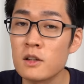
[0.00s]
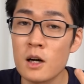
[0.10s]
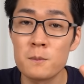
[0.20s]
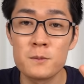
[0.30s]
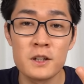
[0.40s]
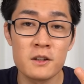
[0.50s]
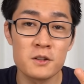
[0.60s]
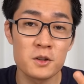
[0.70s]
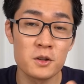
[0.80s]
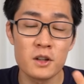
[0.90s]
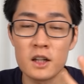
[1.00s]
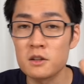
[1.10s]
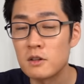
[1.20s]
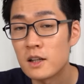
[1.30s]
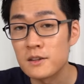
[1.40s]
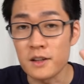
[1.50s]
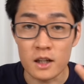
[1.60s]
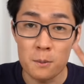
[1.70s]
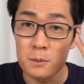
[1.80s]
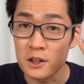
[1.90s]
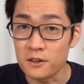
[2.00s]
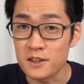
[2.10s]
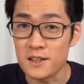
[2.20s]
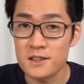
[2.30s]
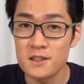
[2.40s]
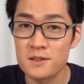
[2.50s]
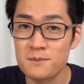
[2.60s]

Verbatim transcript: カップリングと、あとはデカップリングです。